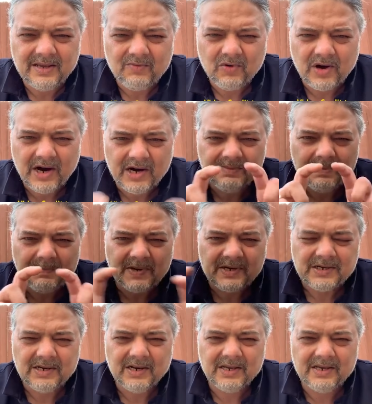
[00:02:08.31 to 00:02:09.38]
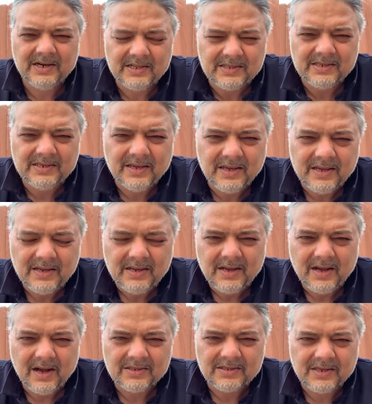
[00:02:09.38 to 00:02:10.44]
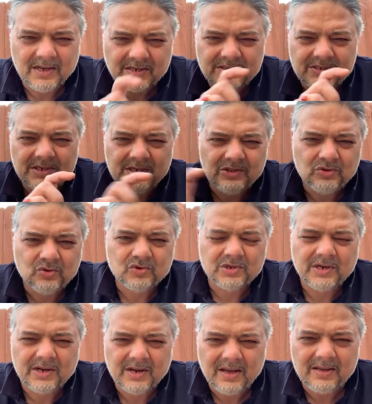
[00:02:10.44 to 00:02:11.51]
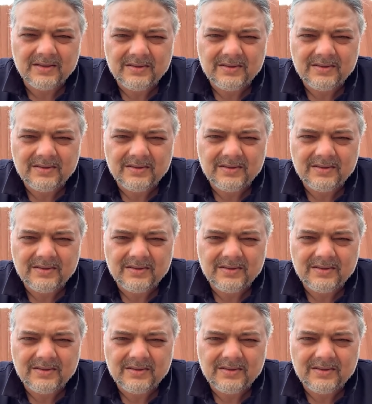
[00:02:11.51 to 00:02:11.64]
वो गाड़ी में पट्टी लगी रहती है अध्यक्ष हिंदू सेना